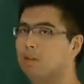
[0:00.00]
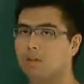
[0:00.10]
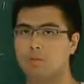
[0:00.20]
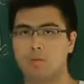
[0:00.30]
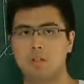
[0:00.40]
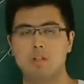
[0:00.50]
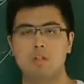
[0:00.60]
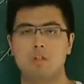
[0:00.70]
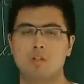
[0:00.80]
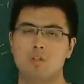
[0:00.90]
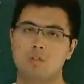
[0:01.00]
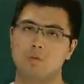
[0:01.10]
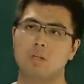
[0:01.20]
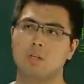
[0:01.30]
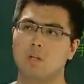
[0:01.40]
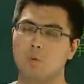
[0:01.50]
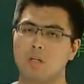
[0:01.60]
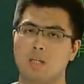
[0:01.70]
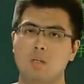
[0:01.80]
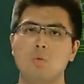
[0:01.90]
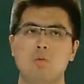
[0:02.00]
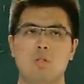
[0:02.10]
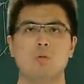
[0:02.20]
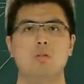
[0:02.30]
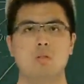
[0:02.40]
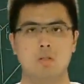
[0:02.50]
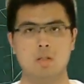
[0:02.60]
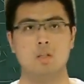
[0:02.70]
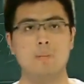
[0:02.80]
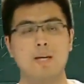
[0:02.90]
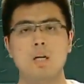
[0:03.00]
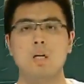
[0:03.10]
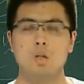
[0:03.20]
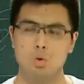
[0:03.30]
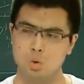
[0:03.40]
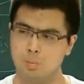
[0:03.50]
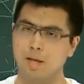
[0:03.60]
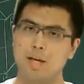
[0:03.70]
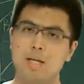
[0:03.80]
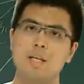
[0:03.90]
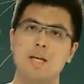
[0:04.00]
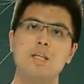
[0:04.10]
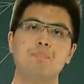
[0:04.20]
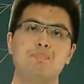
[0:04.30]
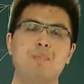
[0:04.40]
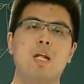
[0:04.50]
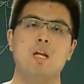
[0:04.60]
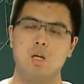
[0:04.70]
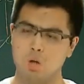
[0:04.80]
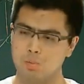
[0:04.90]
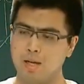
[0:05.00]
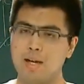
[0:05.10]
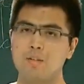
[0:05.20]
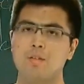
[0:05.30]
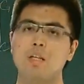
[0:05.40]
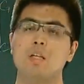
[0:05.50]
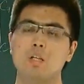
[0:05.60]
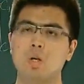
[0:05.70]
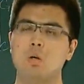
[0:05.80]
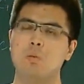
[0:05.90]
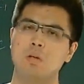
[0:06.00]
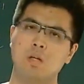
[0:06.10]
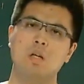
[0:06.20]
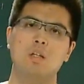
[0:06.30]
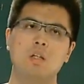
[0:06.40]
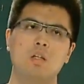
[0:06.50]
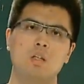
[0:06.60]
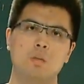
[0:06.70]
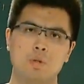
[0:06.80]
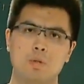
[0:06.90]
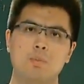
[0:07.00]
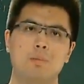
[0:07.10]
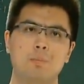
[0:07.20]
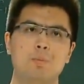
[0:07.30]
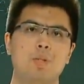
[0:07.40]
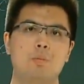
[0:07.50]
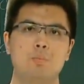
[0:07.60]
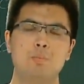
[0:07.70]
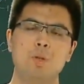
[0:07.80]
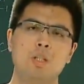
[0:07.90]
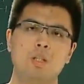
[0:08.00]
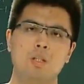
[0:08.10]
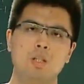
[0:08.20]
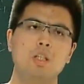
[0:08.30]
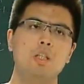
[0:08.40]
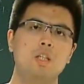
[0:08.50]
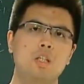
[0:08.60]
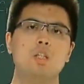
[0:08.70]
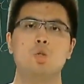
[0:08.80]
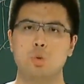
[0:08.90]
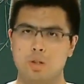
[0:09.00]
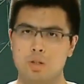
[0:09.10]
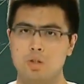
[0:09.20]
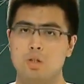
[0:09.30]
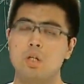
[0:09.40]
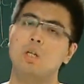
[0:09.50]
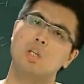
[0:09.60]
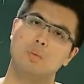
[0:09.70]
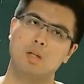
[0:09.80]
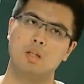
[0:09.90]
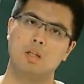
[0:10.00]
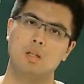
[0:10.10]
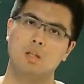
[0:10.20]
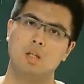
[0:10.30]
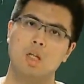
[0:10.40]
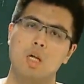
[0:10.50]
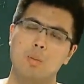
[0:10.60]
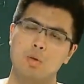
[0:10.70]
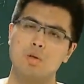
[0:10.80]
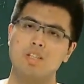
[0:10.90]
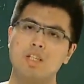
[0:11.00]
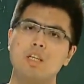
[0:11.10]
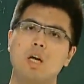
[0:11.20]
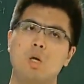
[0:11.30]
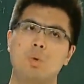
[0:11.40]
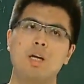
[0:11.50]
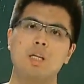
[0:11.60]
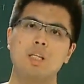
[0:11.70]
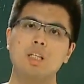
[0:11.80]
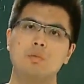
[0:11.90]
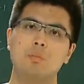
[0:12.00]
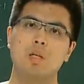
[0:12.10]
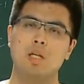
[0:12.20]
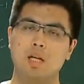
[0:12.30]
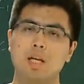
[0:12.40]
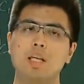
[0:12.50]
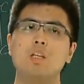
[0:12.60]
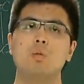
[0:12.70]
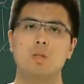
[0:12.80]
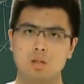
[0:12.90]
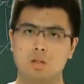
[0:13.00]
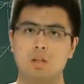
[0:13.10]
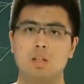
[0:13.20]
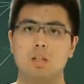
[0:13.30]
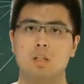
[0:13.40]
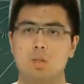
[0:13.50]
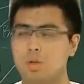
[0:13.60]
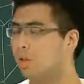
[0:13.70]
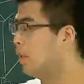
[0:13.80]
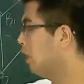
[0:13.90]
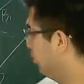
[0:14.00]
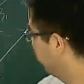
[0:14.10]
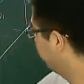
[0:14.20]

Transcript: 平行，所以呢其实只需要考虑两种情况就可以了，对吧？就是我们的 A A 和我们的 A C 有没有可能和这个平面 B B D D 垂直？有没有可能？比如说，先考虑 A，A 有没有可能呢？就是这个，